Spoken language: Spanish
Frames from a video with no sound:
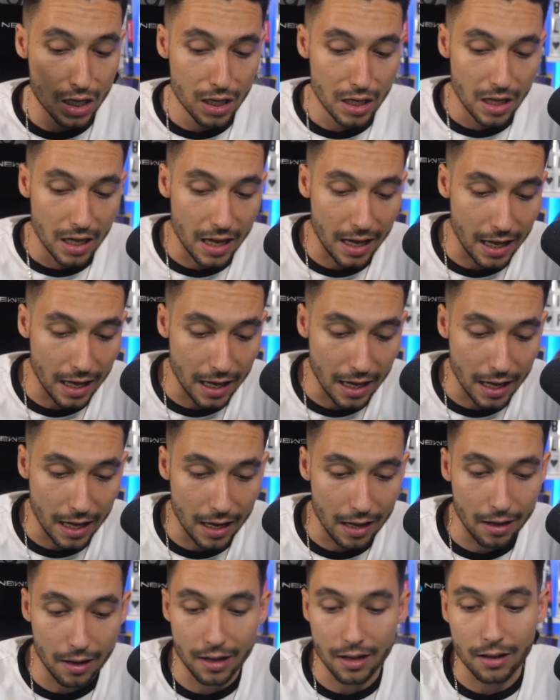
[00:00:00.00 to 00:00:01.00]

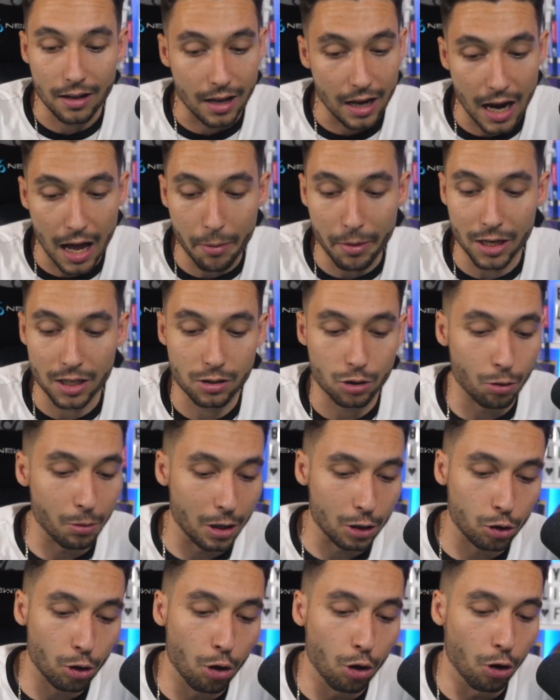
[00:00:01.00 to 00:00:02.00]
Eh, claves sobre
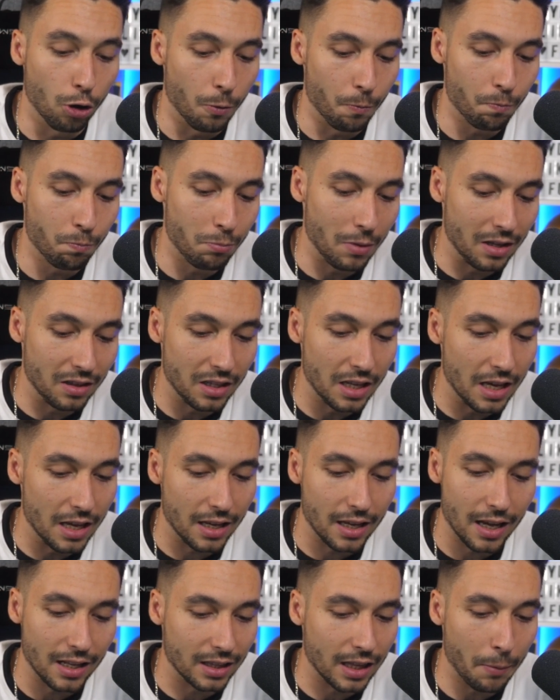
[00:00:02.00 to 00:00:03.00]
todo, Mendy
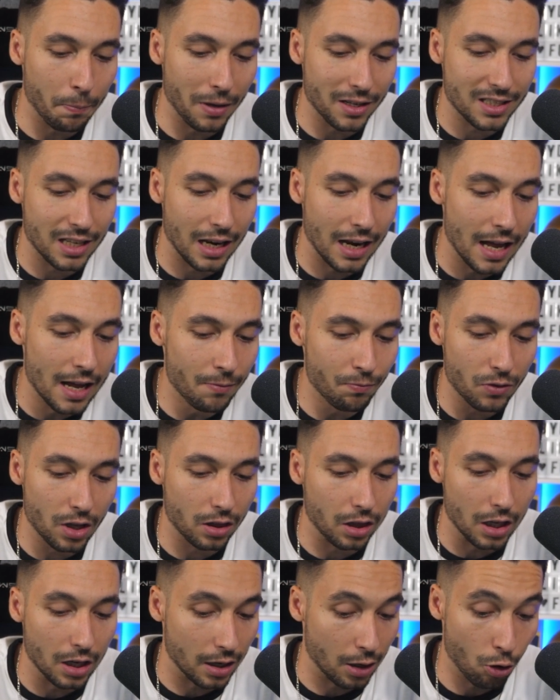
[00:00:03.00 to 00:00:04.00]
que tape a Salah, es
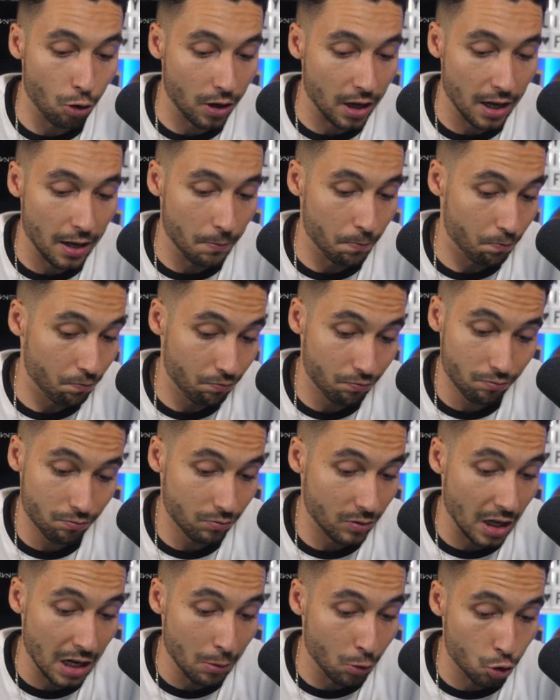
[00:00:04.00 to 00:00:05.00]
decir, creo que
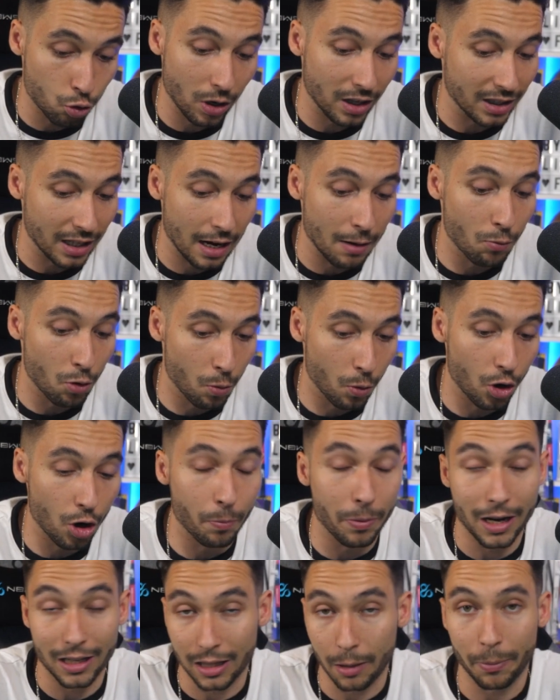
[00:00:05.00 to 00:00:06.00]
tenemos un lateral muy bueno
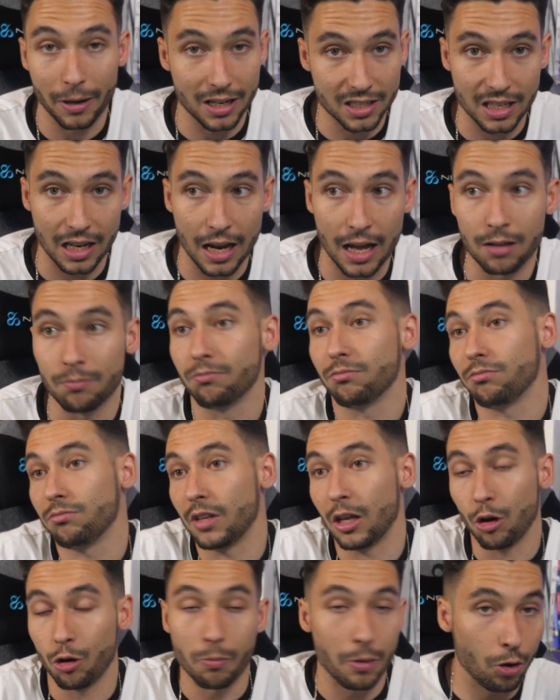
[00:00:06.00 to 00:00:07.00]
para tapar a Salah, de
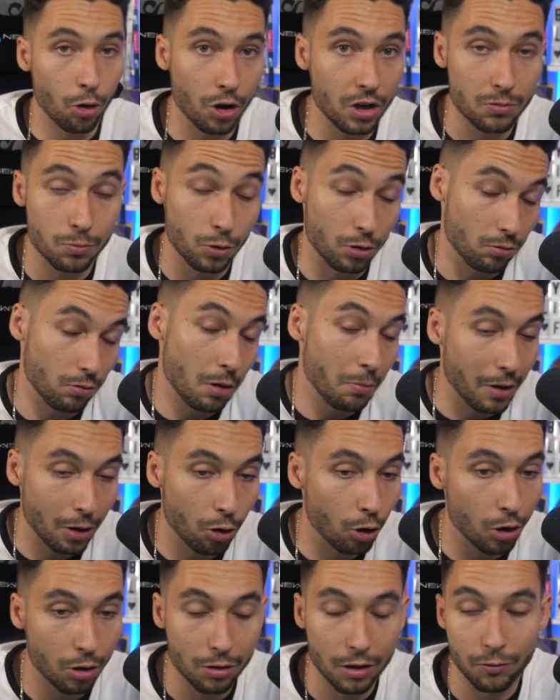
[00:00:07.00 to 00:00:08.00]
los mejores, bueno, el
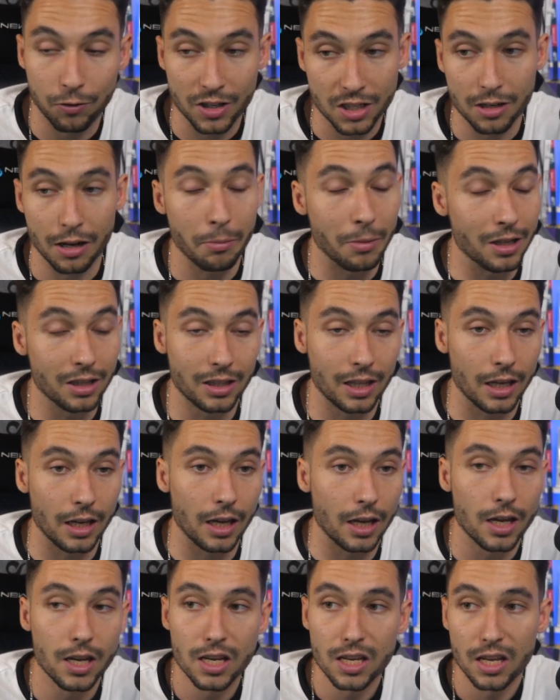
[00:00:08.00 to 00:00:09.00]
mejor
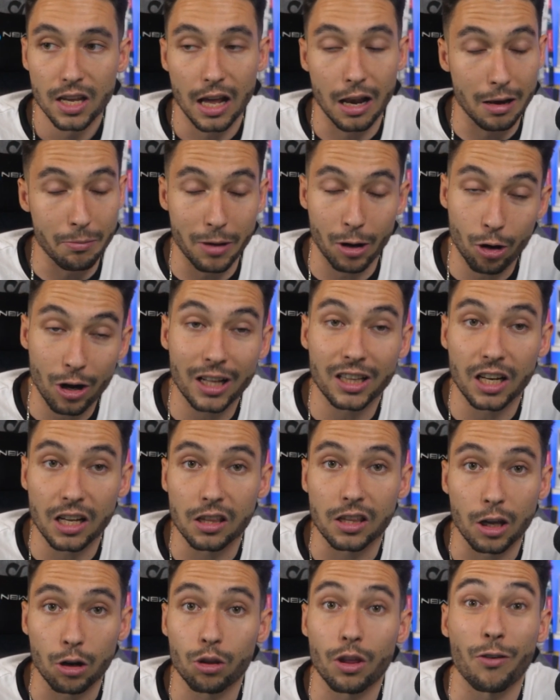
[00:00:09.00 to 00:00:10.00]
defensivamente, el mejor lateral
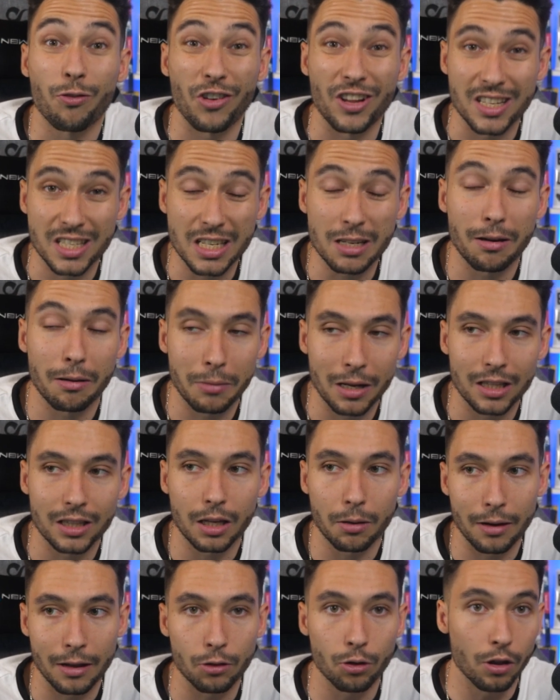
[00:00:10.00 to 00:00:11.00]
izquierdo defensivamente
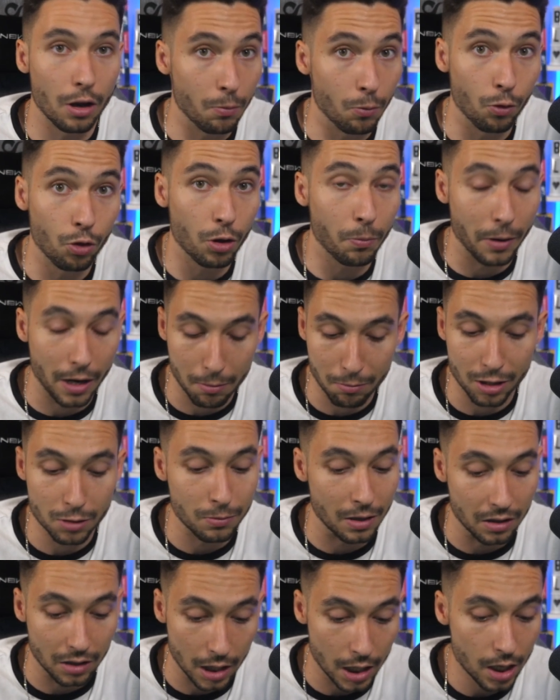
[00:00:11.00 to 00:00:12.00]
hablando del mundo, para mí es
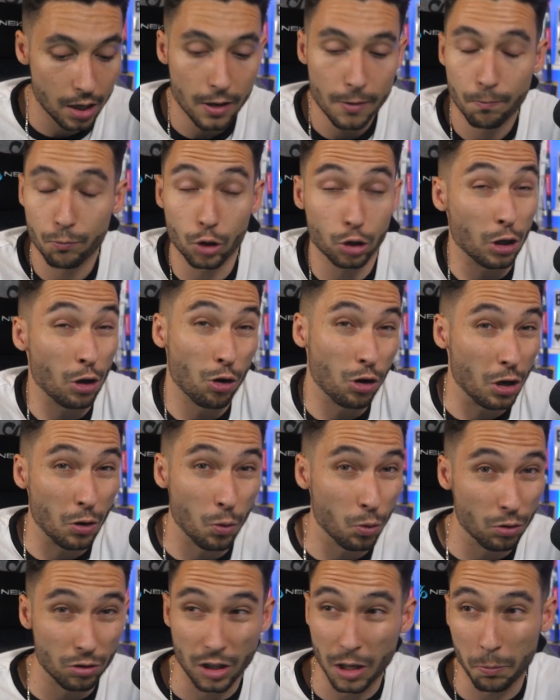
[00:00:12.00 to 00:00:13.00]
Mendy, no tengo
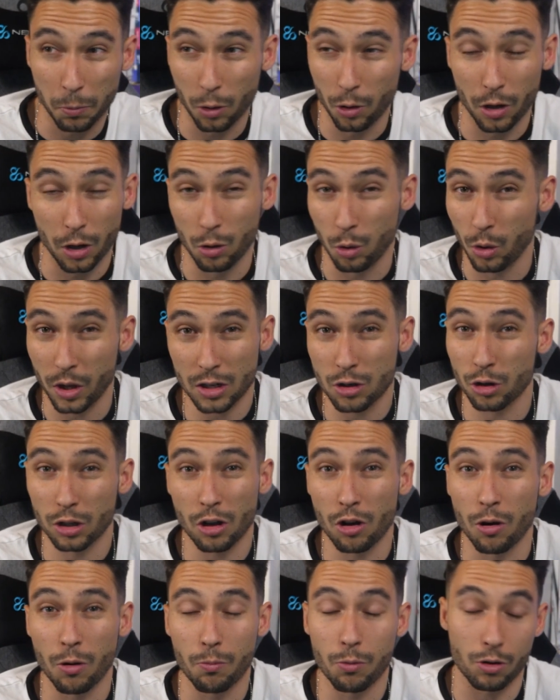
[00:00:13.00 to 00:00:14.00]
ningún tipo de dudas, no
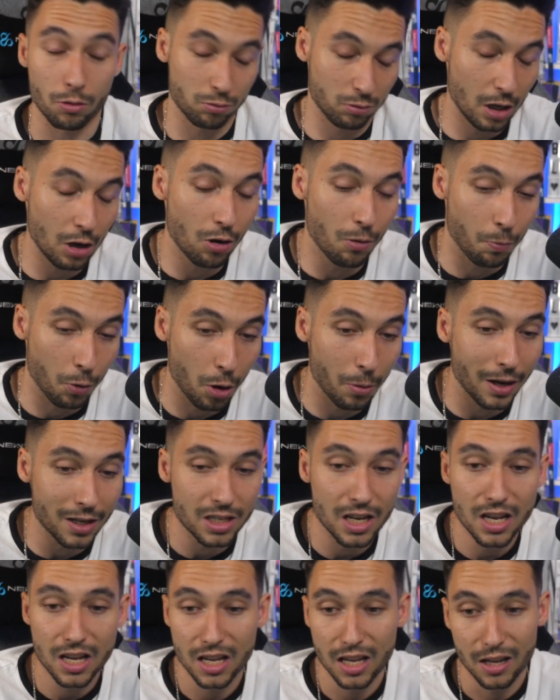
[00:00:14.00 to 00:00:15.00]
tengo, bueno, tengo pruebas
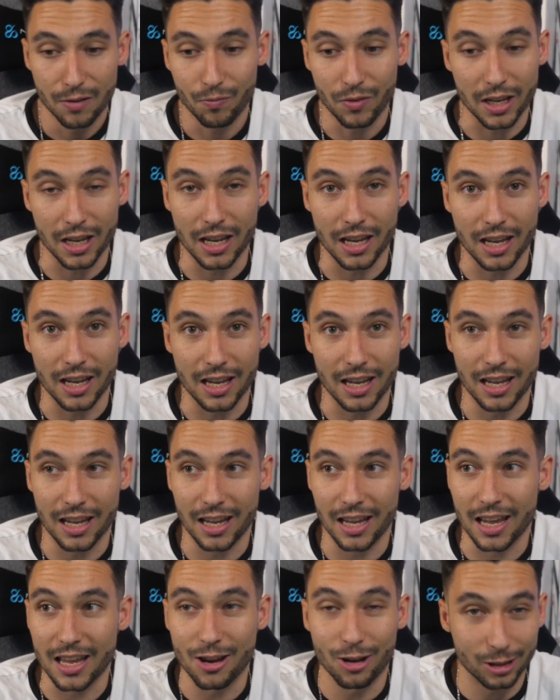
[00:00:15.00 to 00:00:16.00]
y,
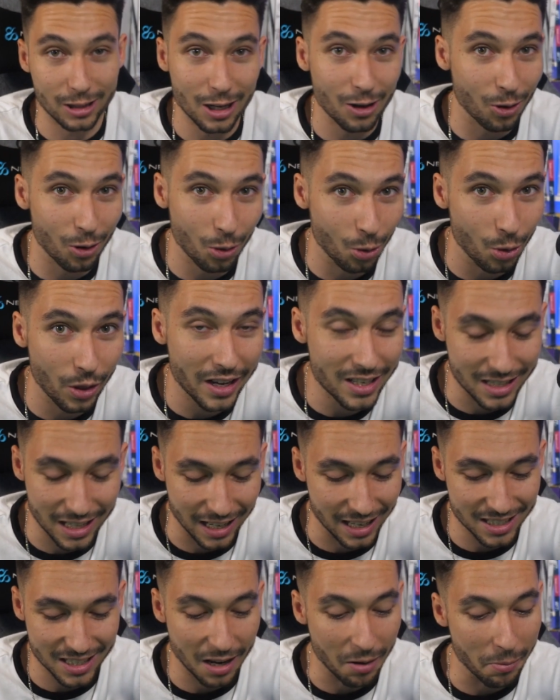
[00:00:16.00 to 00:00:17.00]
no tengo dudas de
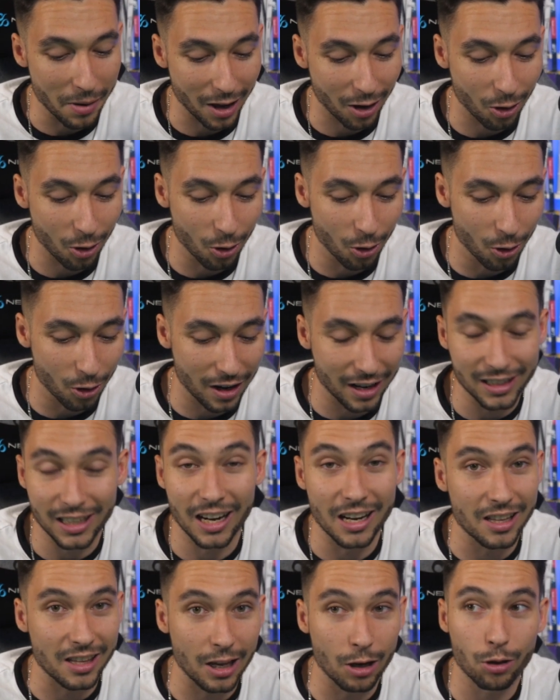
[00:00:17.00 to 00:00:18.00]
que es el mejor lateral
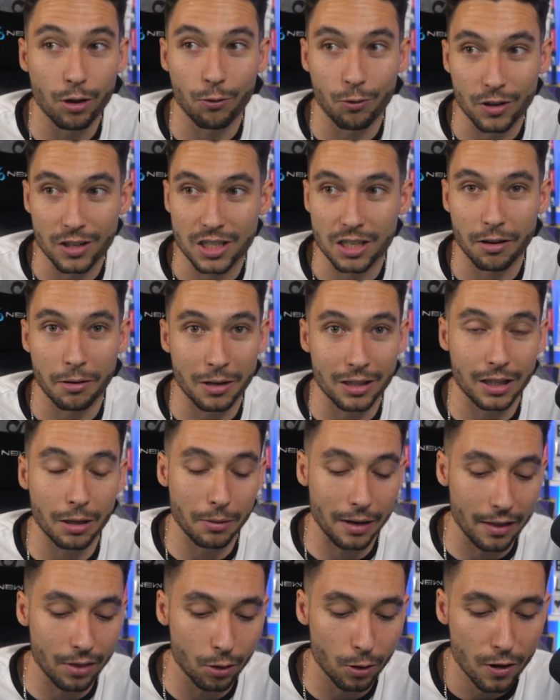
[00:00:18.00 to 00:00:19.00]
izquierdo defensivamente
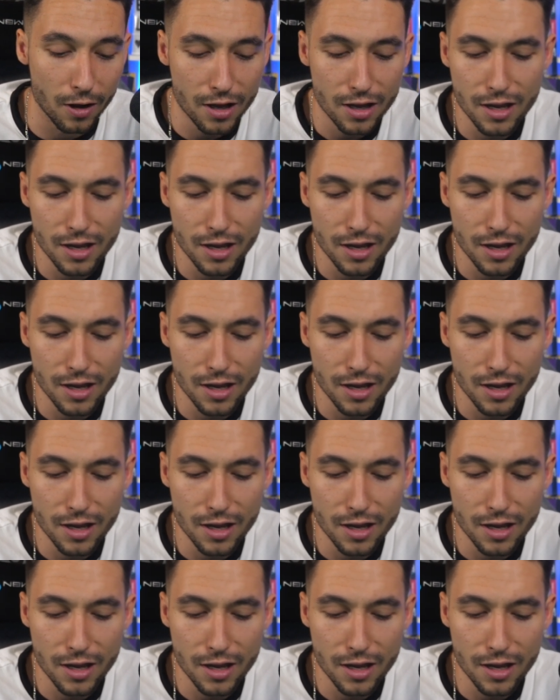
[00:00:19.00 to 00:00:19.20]
hablando.